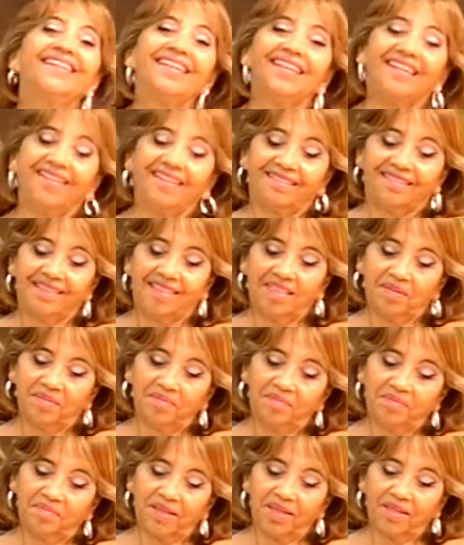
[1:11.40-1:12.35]
Este,
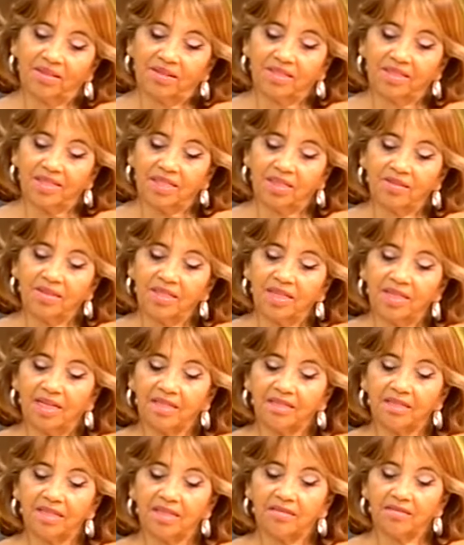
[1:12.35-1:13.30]
me encontré un
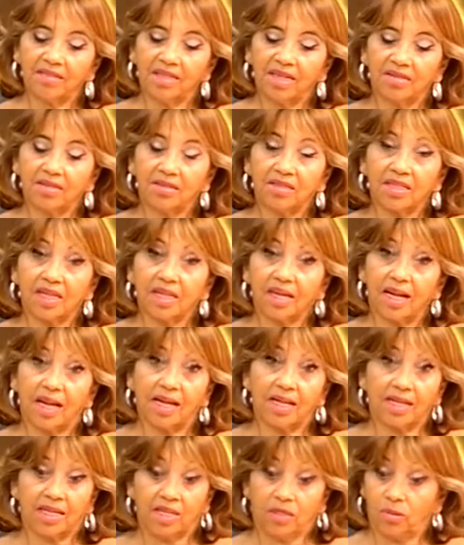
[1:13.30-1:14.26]
día haciendo una nota
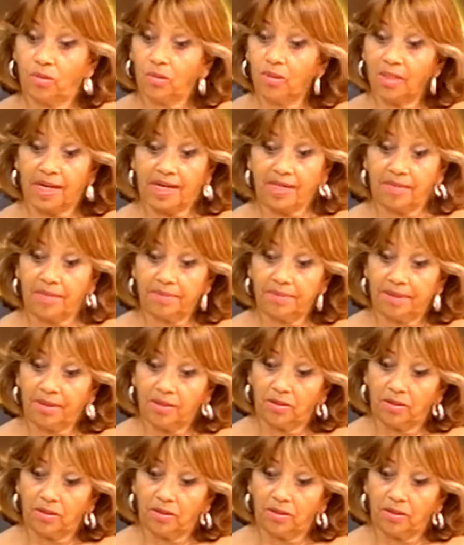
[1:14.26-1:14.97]
a la que nunca iba,